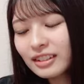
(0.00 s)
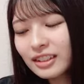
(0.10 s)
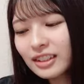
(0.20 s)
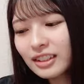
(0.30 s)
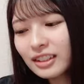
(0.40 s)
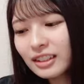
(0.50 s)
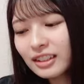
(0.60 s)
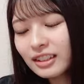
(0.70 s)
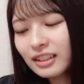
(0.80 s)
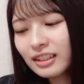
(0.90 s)

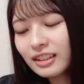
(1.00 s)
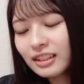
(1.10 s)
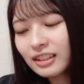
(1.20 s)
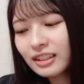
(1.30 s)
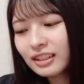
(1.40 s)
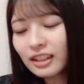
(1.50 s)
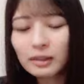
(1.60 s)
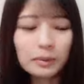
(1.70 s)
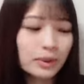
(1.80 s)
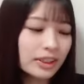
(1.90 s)
ねじなん
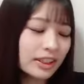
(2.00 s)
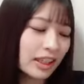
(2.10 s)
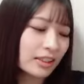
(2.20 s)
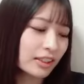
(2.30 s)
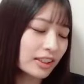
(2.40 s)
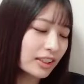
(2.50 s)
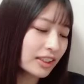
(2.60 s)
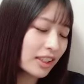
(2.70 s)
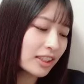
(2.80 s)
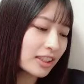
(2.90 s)
かもううちさその
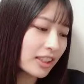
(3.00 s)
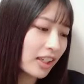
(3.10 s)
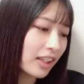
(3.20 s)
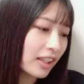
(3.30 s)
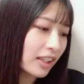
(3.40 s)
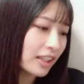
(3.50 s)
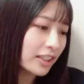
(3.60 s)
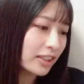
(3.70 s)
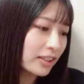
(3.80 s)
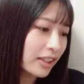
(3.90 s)
インスタにさ
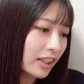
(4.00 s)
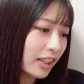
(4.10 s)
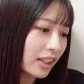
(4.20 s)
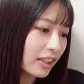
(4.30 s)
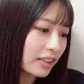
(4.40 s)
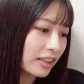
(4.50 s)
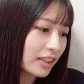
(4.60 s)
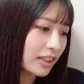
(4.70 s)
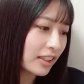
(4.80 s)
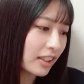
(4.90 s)
私服あげられなくなっ
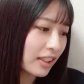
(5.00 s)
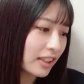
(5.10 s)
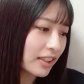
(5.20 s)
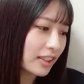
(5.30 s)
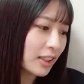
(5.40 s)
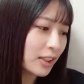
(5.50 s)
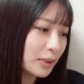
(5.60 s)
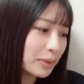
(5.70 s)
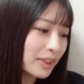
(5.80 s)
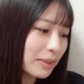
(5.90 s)
ちゃったからさじゃあ
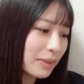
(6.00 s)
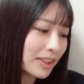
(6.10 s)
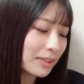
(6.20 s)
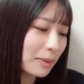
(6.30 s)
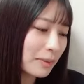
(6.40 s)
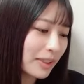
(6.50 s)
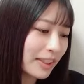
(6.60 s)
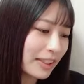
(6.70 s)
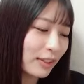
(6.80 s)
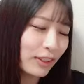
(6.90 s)
自分がマジ今ま
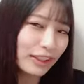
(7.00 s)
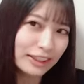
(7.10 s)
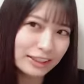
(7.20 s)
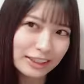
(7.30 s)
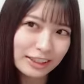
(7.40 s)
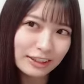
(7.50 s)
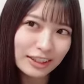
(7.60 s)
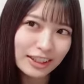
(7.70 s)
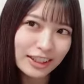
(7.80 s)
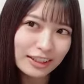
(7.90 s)
でさお話し会と
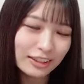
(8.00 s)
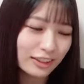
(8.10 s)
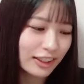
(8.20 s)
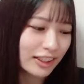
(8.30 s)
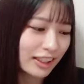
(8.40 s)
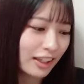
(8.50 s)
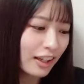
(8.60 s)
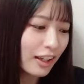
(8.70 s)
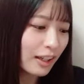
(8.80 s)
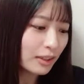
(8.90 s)
かリアルの時さ
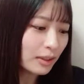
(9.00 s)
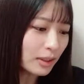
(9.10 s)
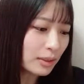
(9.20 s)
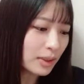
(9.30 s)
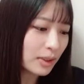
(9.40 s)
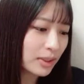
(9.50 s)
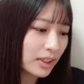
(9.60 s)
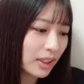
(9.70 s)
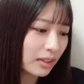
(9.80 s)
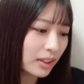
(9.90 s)
どんな服装し
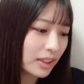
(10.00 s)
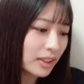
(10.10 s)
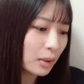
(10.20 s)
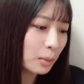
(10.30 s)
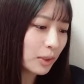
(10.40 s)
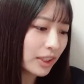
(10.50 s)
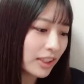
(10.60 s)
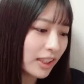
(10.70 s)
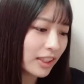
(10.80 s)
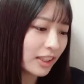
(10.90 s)
てたのか全然思い出
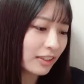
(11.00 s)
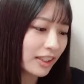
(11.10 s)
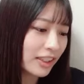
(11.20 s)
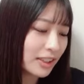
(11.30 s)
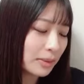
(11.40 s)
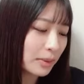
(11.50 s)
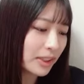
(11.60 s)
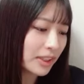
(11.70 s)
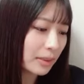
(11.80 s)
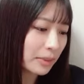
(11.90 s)
せないんだよねいつも
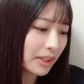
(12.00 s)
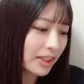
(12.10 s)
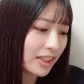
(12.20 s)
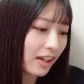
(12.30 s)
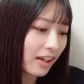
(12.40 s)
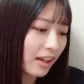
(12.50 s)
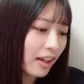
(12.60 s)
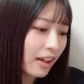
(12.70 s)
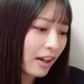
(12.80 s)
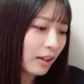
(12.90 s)
インスタ見てさ
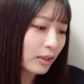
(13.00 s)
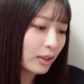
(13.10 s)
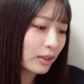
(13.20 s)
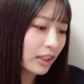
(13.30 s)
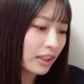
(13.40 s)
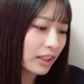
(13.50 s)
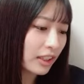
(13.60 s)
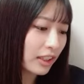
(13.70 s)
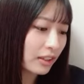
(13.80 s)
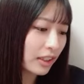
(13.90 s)
あこういうのやってた
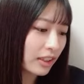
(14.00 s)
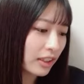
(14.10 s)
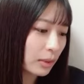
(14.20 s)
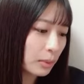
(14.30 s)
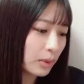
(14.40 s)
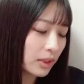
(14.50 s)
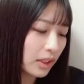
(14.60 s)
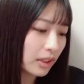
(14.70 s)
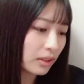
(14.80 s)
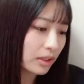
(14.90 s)
ねとかって思うんだ
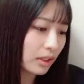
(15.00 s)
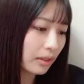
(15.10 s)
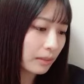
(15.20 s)
けどさ